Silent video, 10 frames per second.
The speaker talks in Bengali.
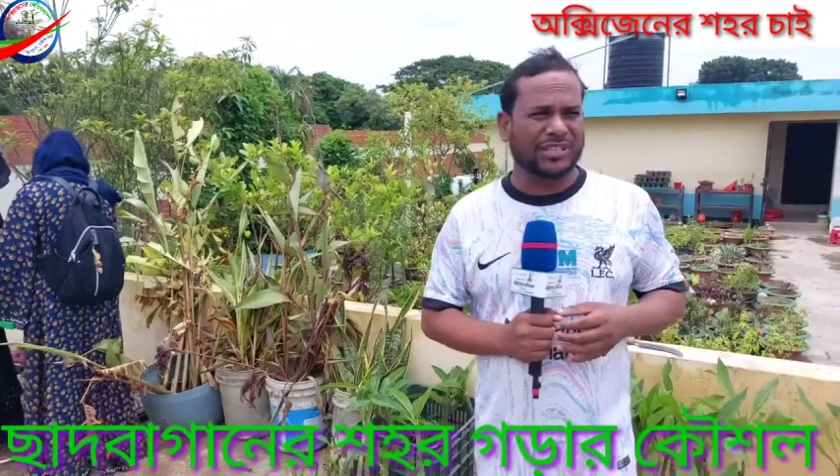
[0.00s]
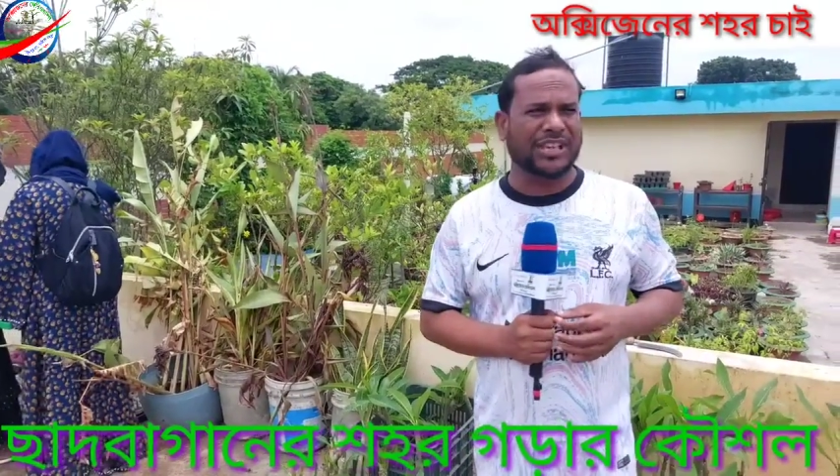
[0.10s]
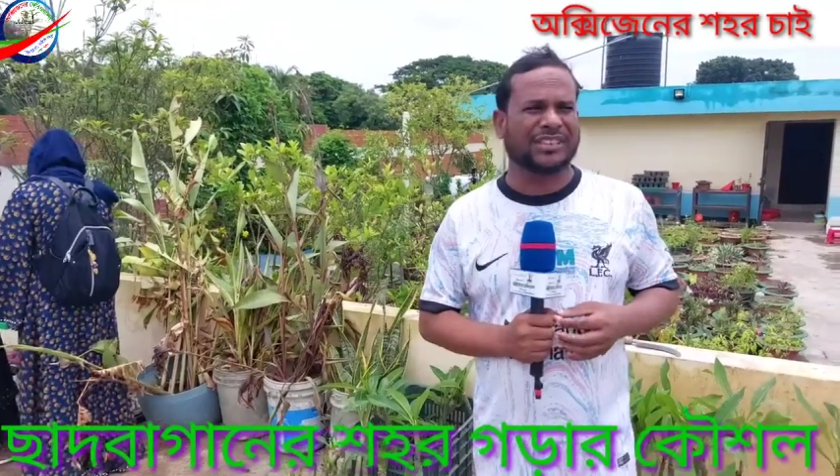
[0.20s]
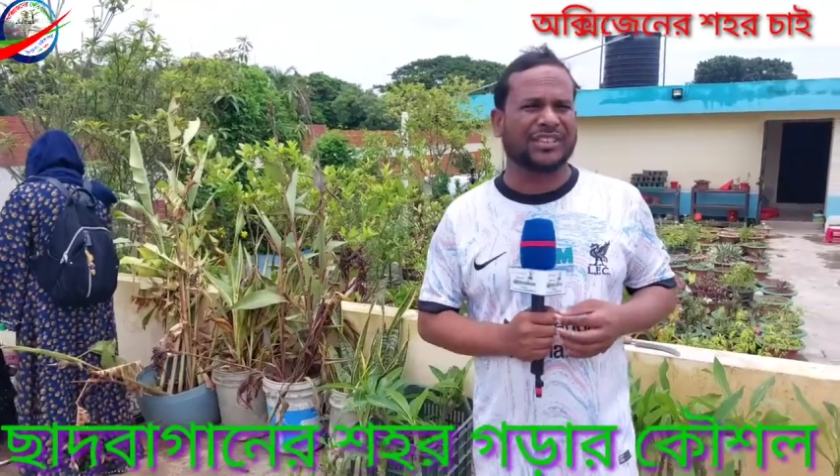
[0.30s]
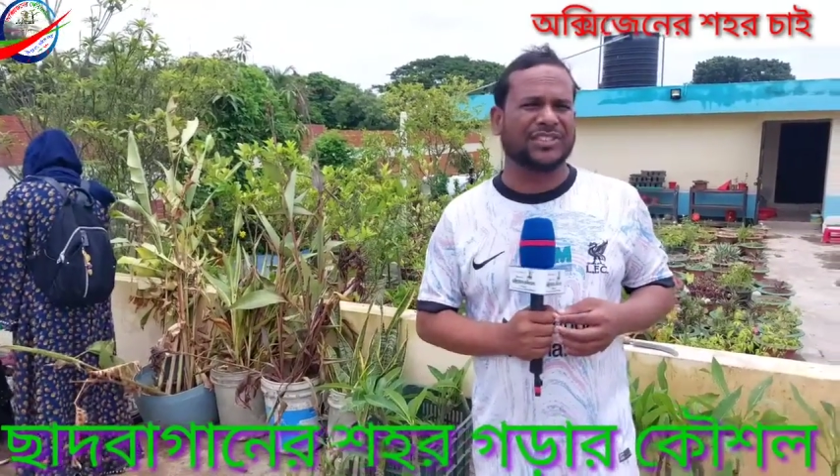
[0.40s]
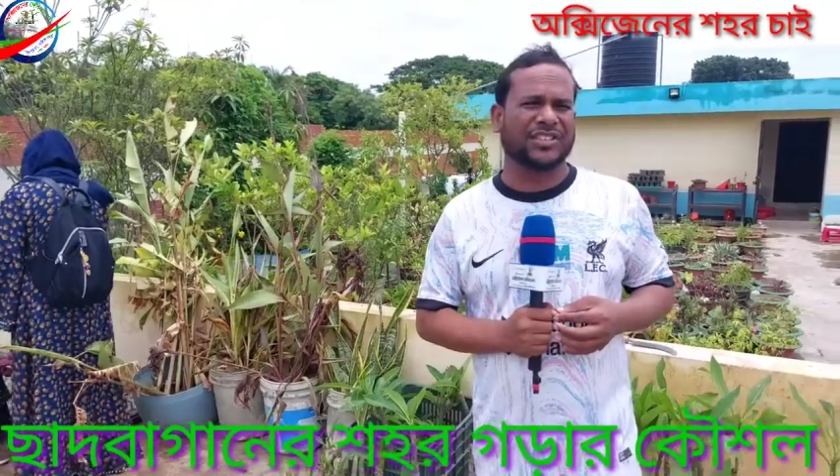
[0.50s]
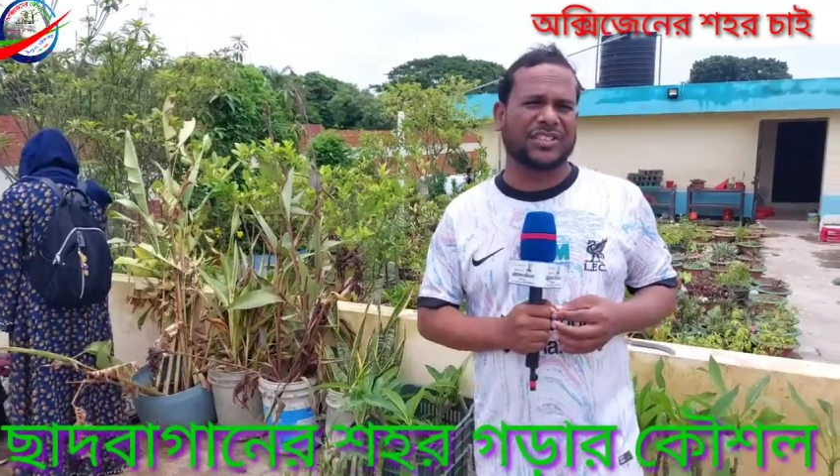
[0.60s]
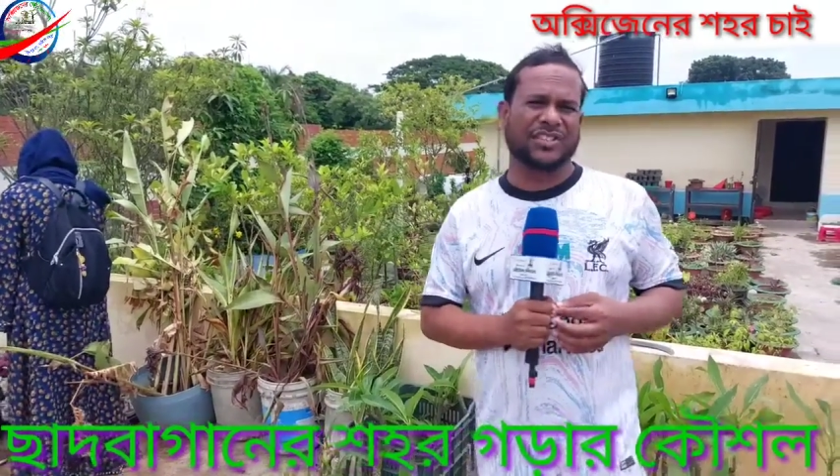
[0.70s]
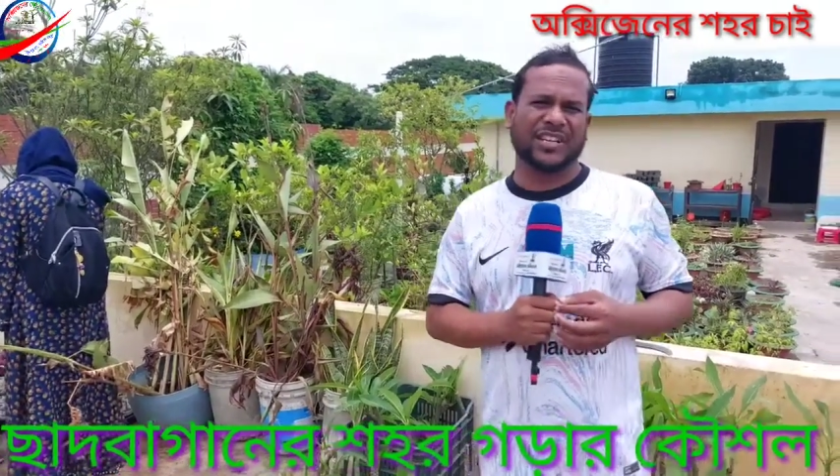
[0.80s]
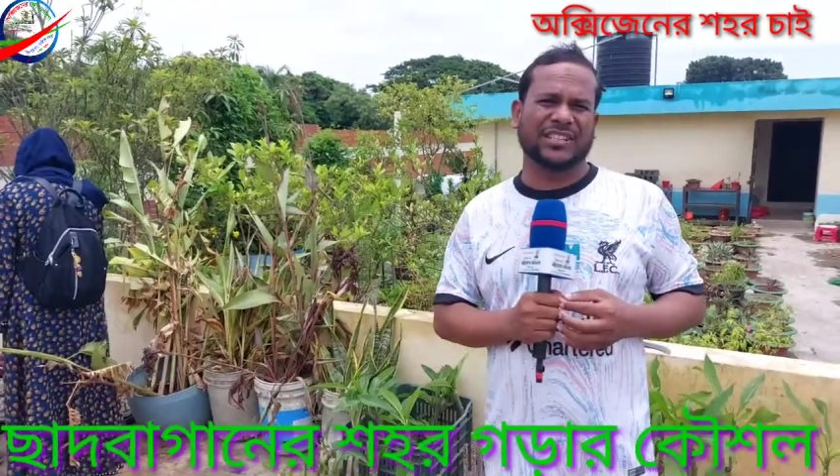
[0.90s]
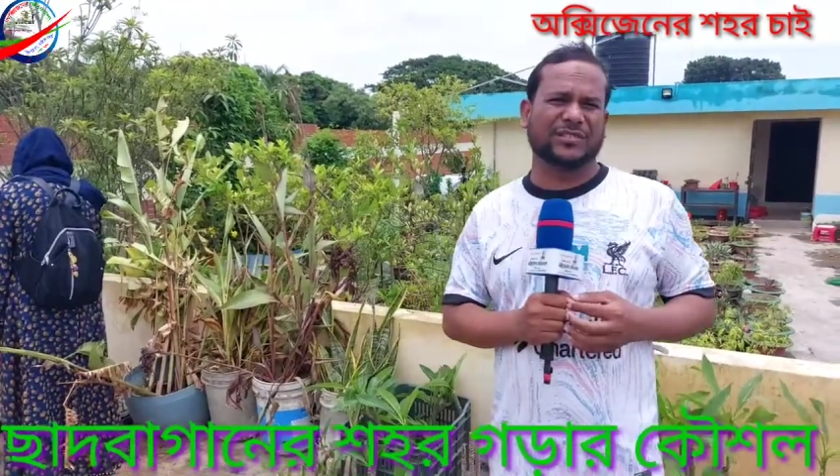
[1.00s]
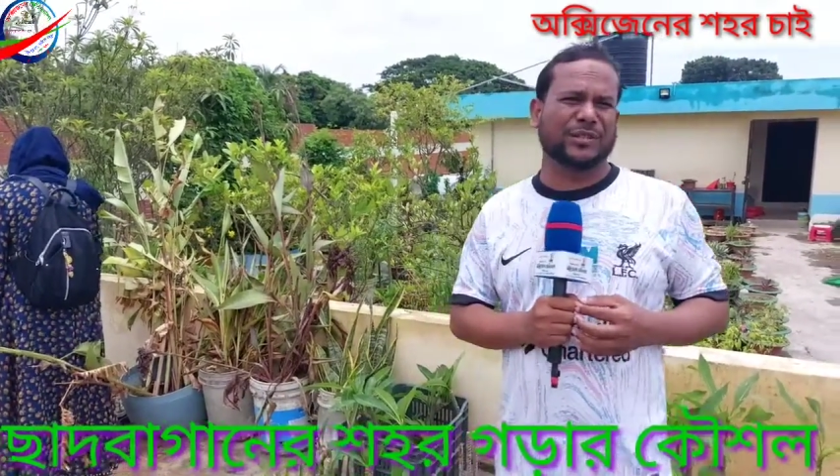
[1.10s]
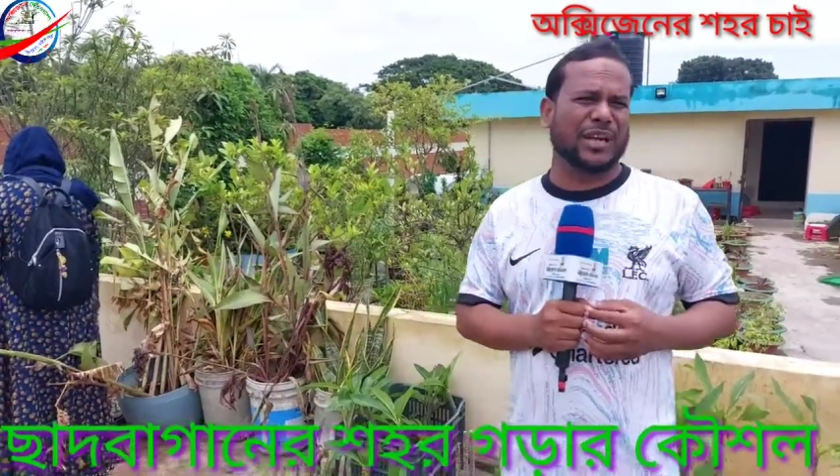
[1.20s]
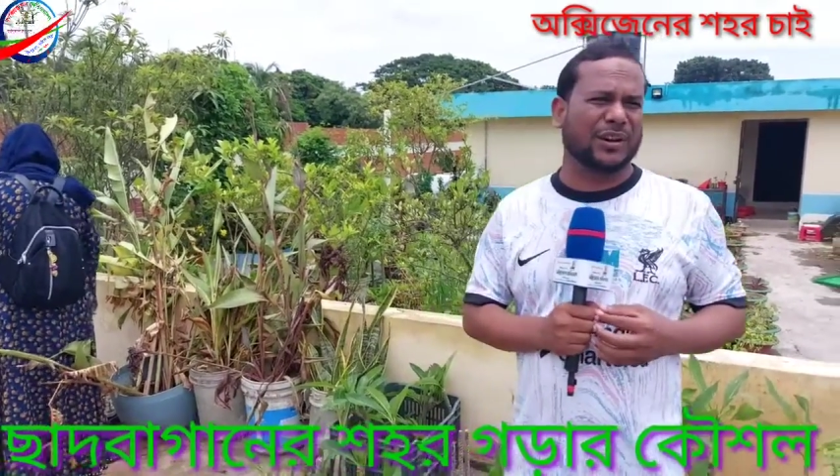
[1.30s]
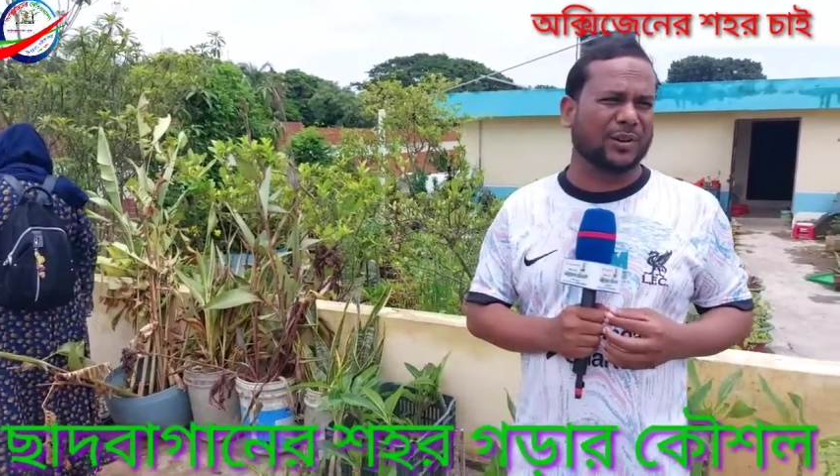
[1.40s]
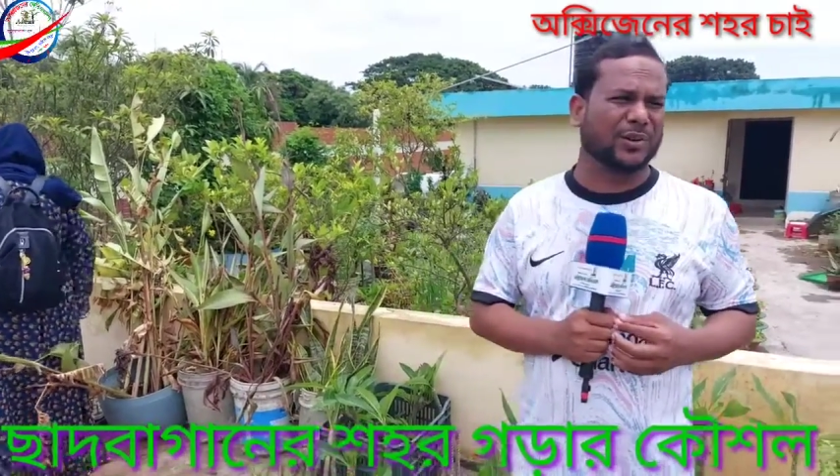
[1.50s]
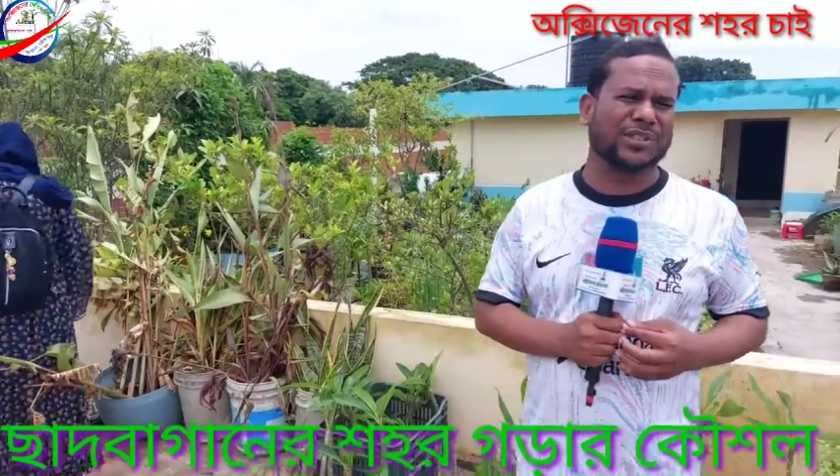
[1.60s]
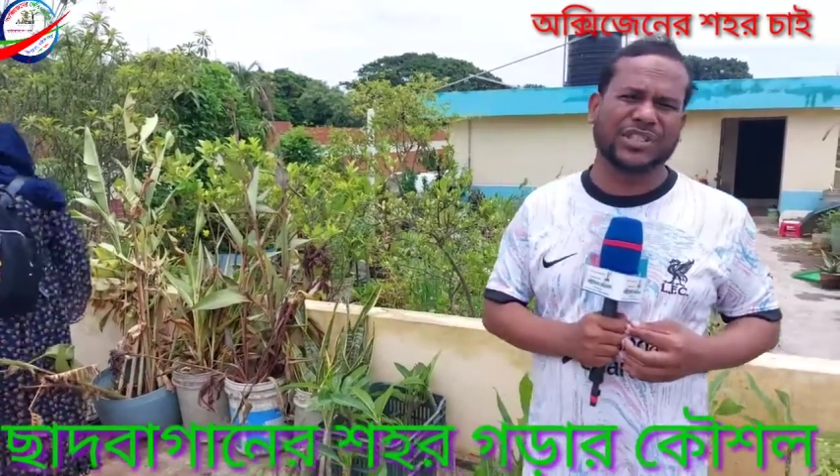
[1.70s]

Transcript: সাত কৃষিতে সিরাজগঞ্জে আলোড়ন